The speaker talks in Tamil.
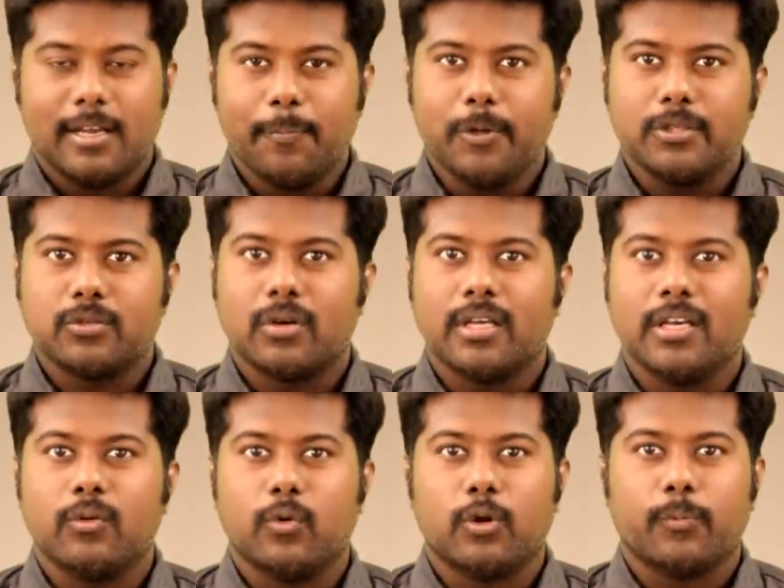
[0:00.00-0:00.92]
இப்படி சொல்லி
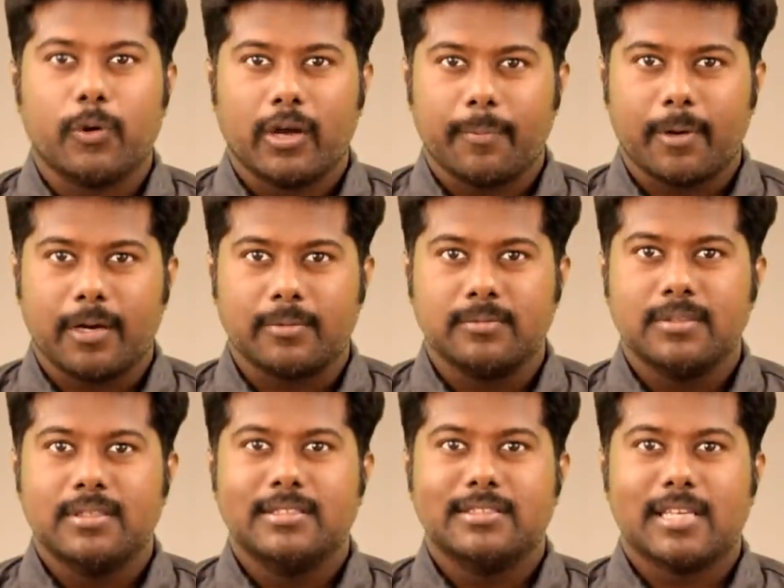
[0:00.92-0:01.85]
ஒரு புகைப்படம்
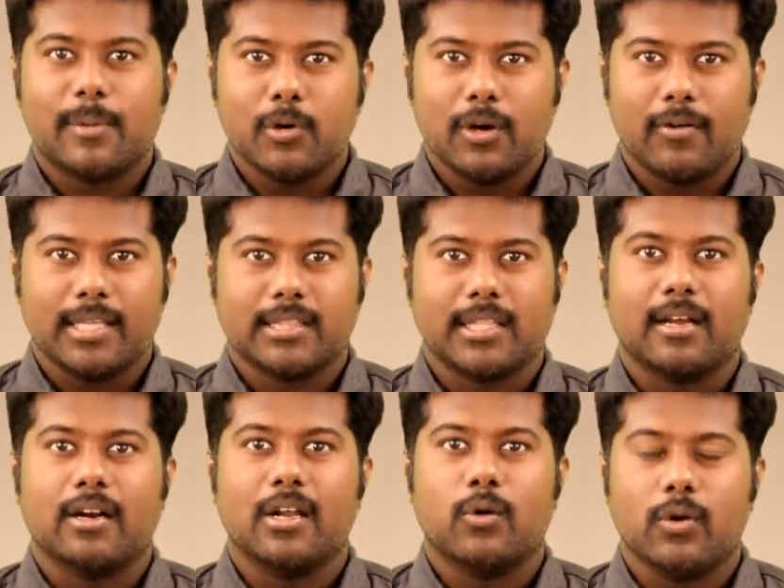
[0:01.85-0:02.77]
சமூக
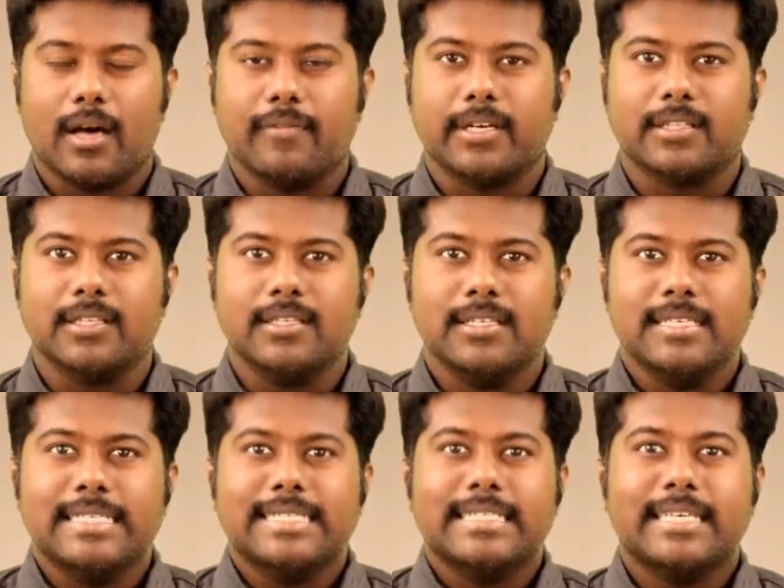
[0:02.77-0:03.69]
வலைத்தளங்களில் உலா வருது
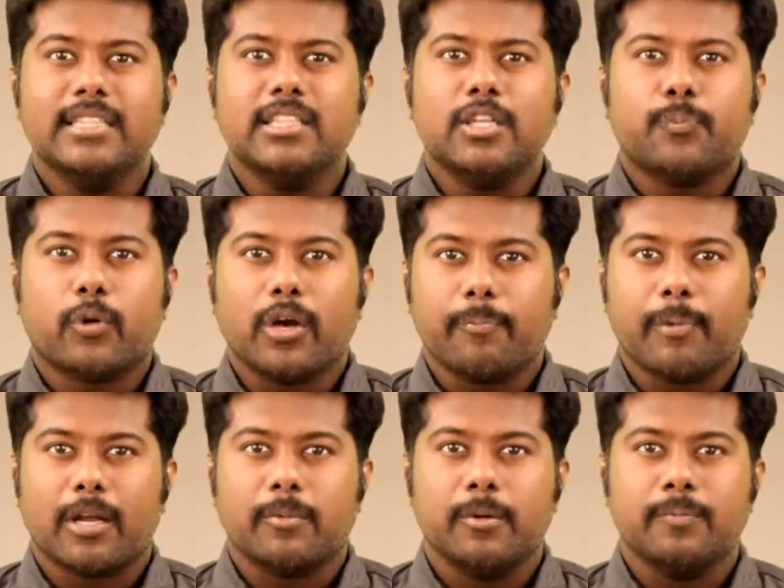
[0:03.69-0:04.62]
இந்த
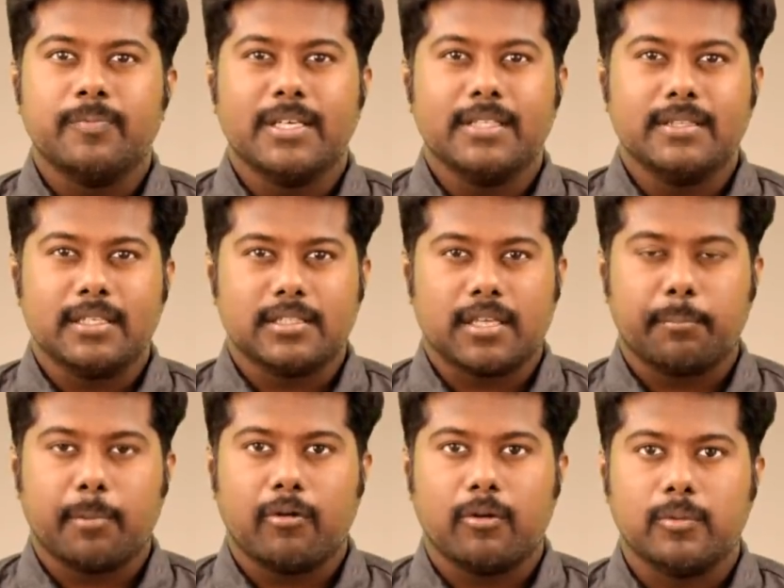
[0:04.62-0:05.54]
புகைப்படமும் இந்த
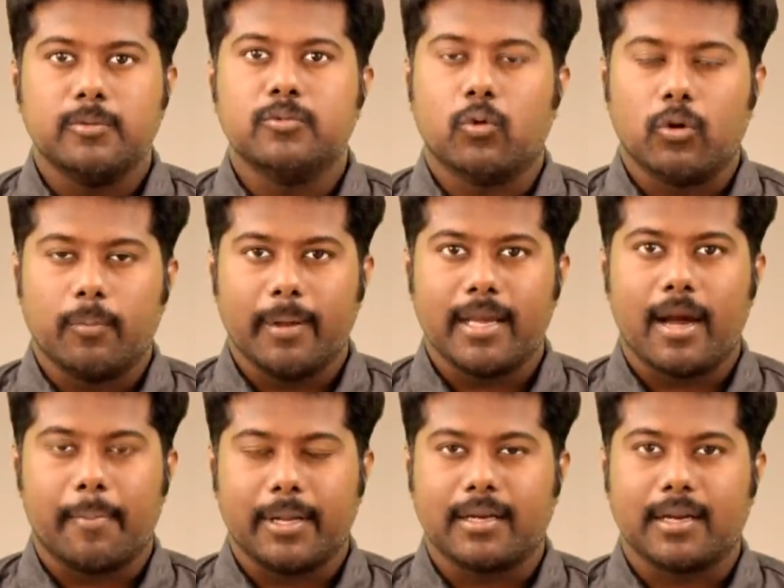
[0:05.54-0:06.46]
சம்பவமும் உண்மையா
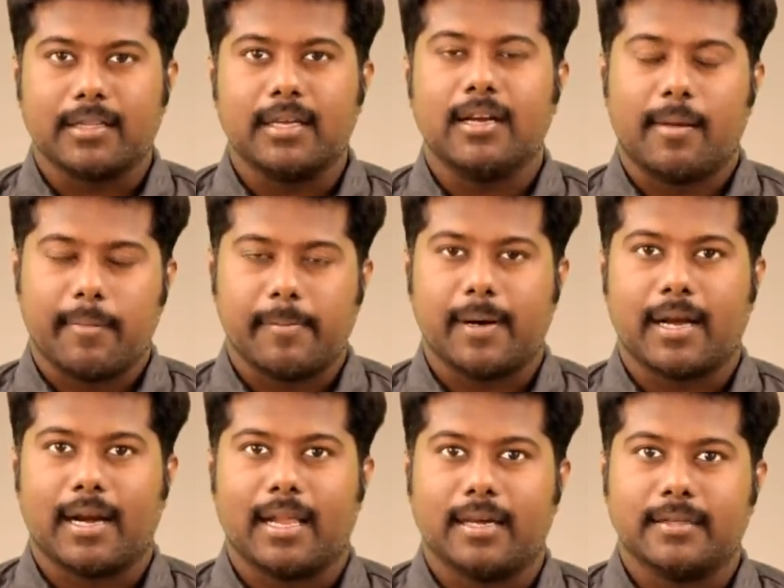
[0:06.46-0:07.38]
அப்படிங்கிறத நம்ம
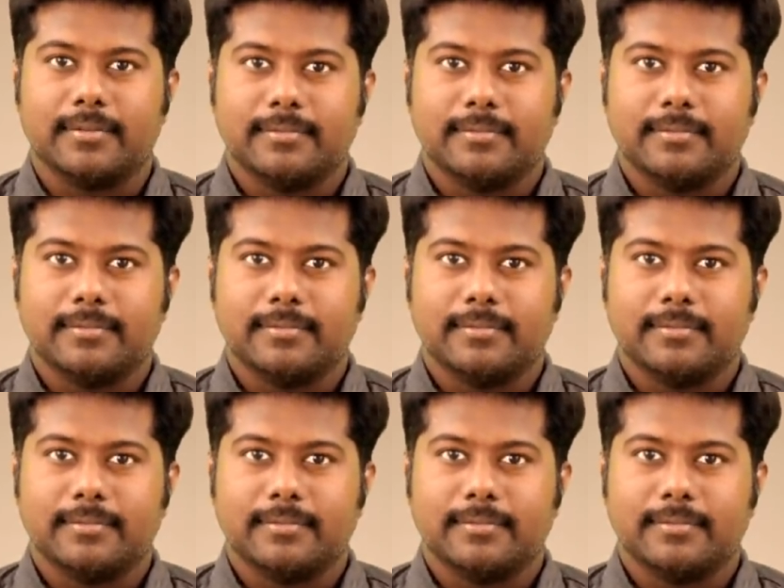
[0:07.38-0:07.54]
பார்க்கலாம்